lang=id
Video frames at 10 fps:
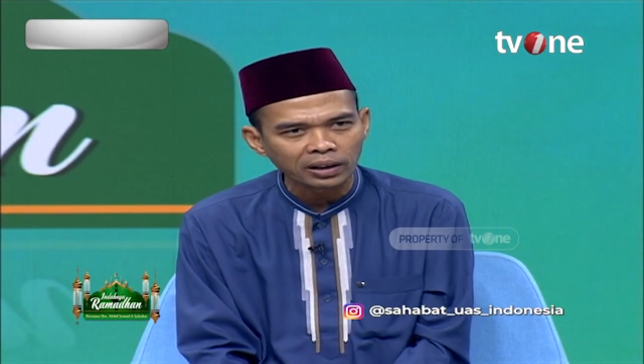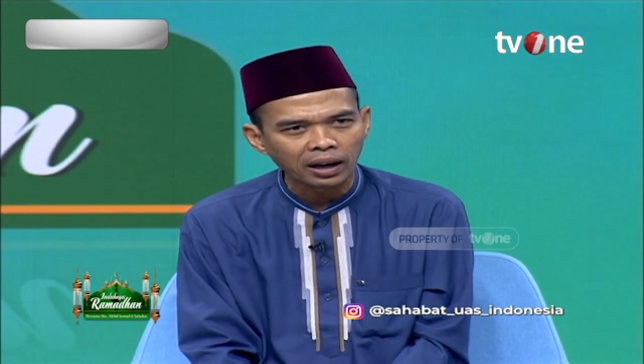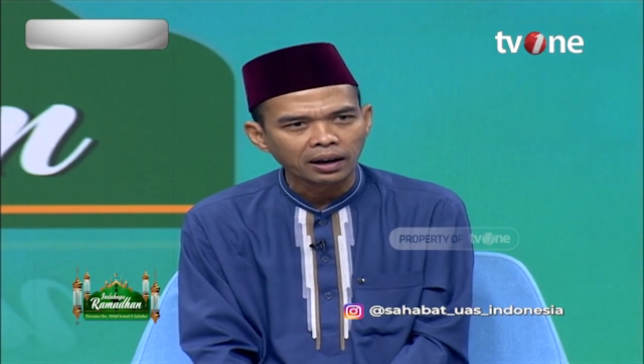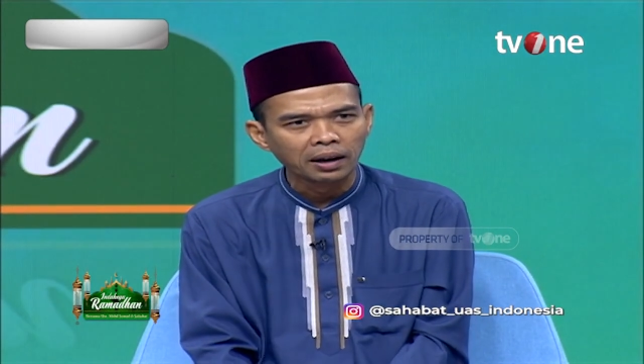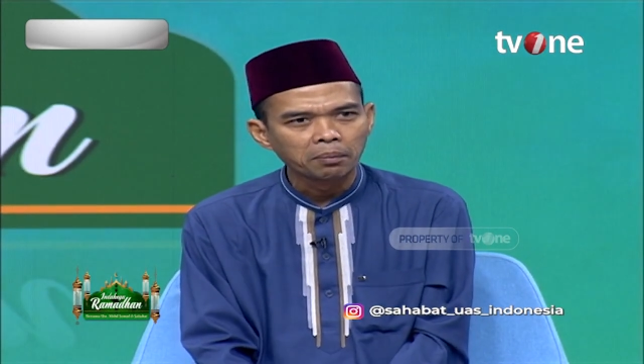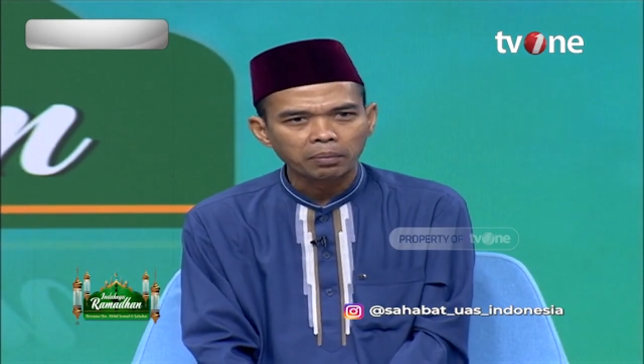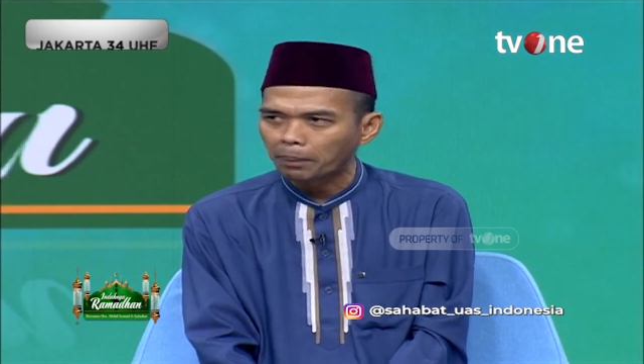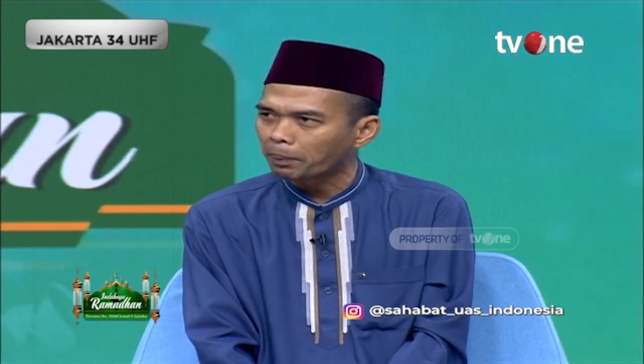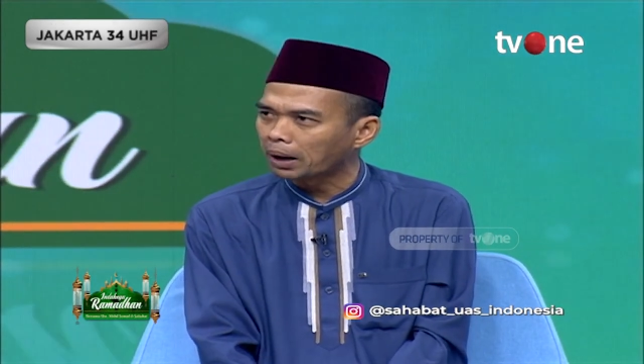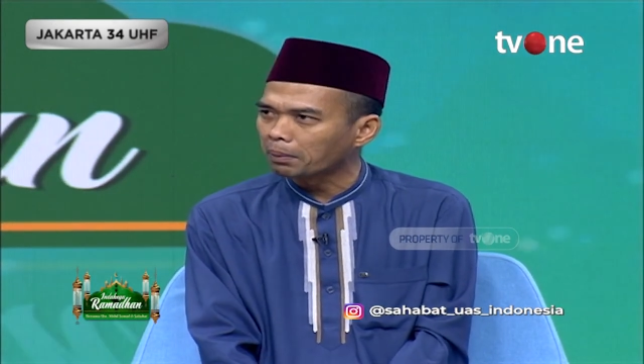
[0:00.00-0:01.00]
taala.
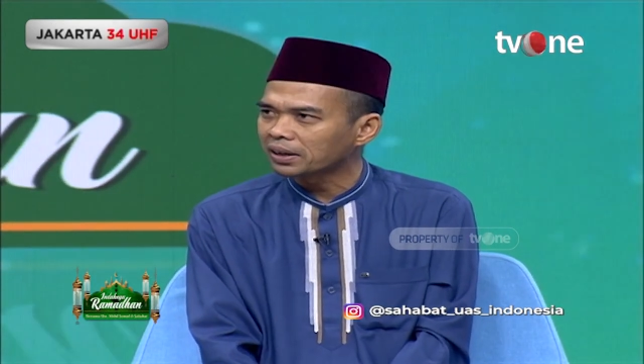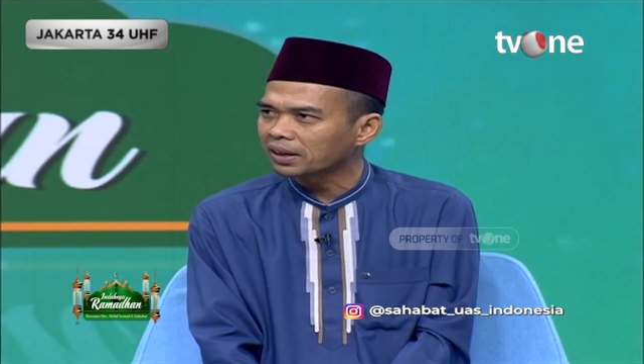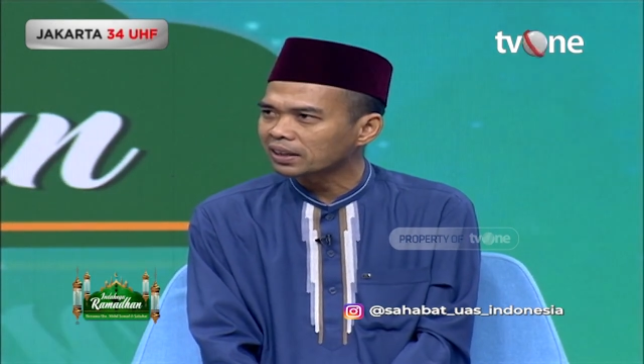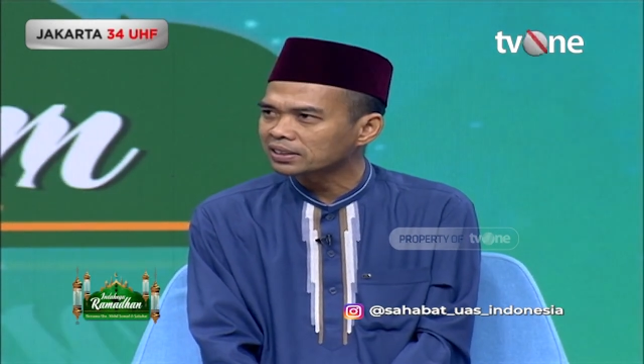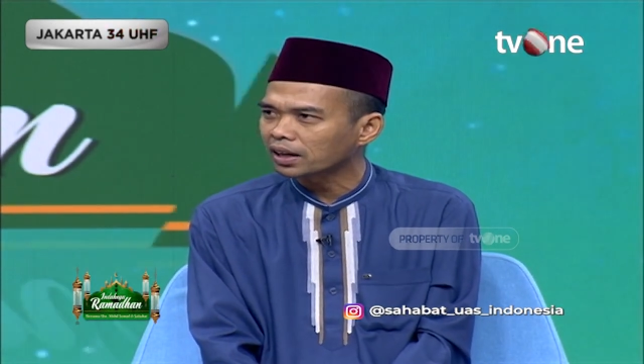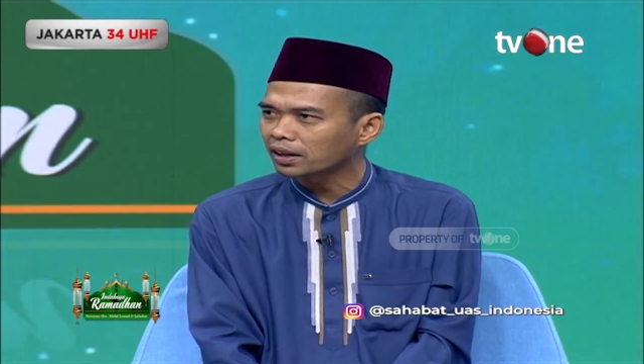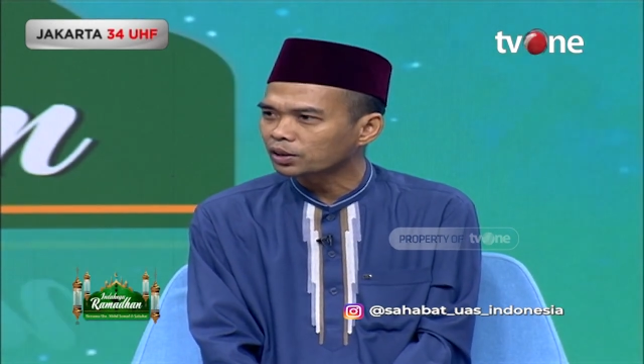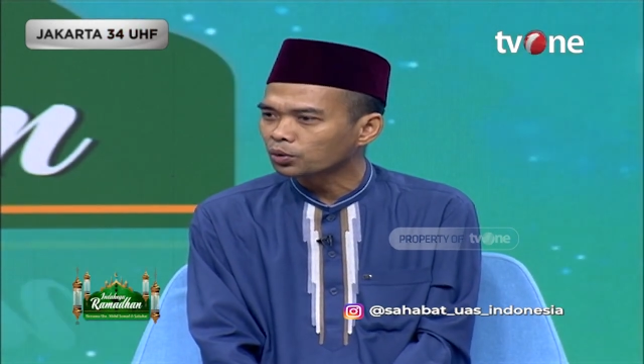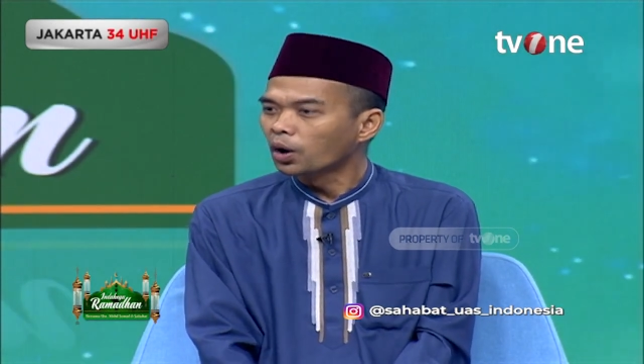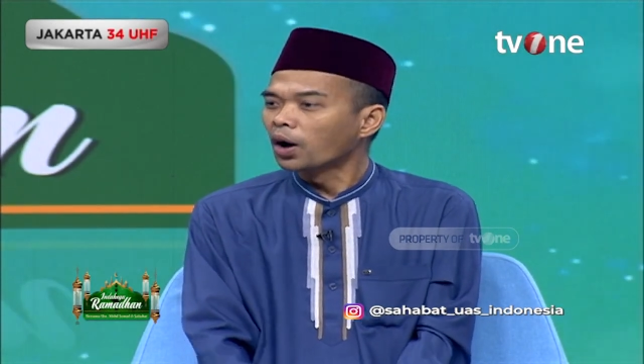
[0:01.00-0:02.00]
Berapa lama dia rasakan
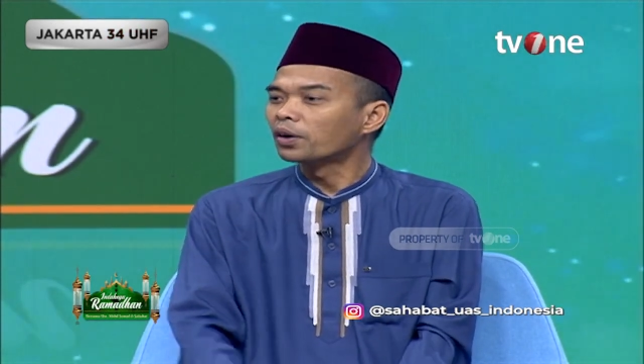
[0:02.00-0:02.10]
itu?